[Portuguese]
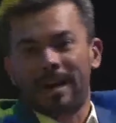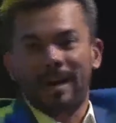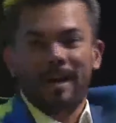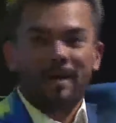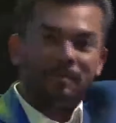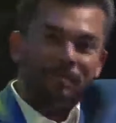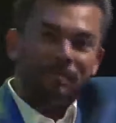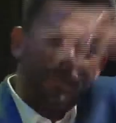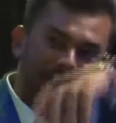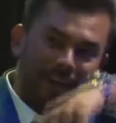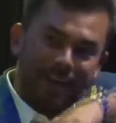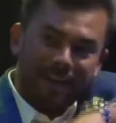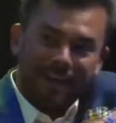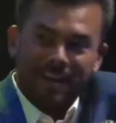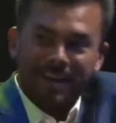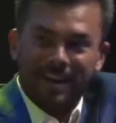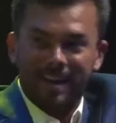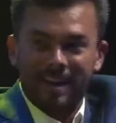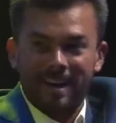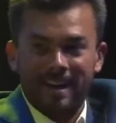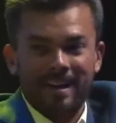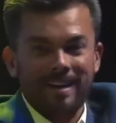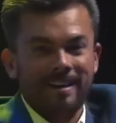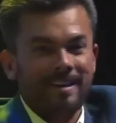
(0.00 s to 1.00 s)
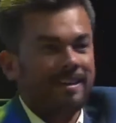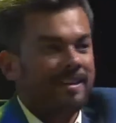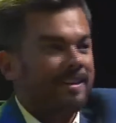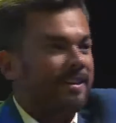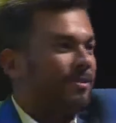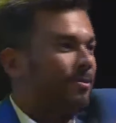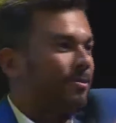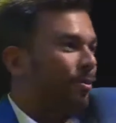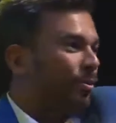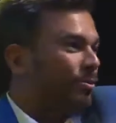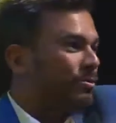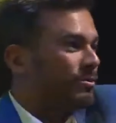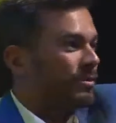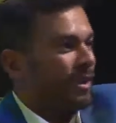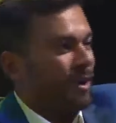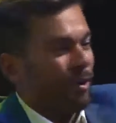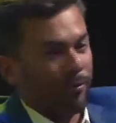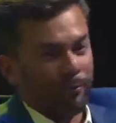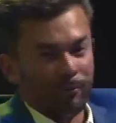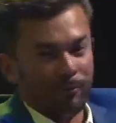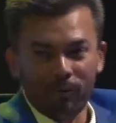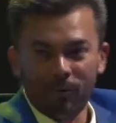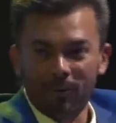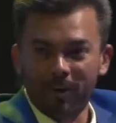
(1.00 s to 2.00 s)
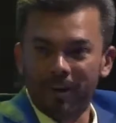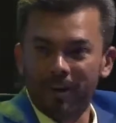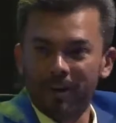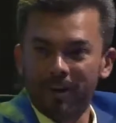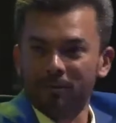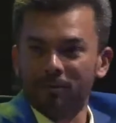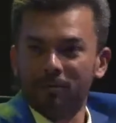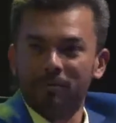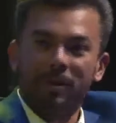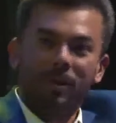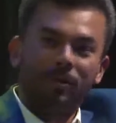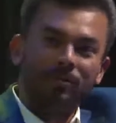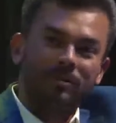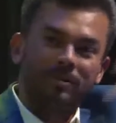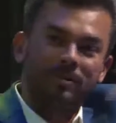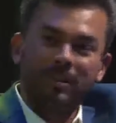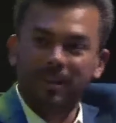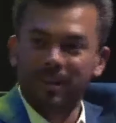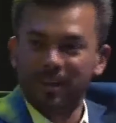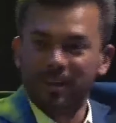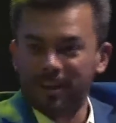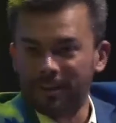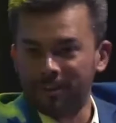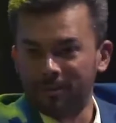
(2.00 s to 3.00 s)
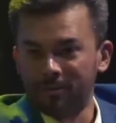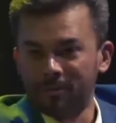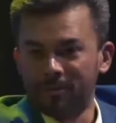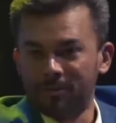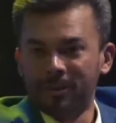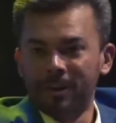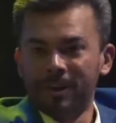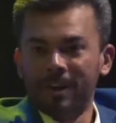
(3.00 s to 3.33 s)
para cá e encontrar o fulano, o Beltrano,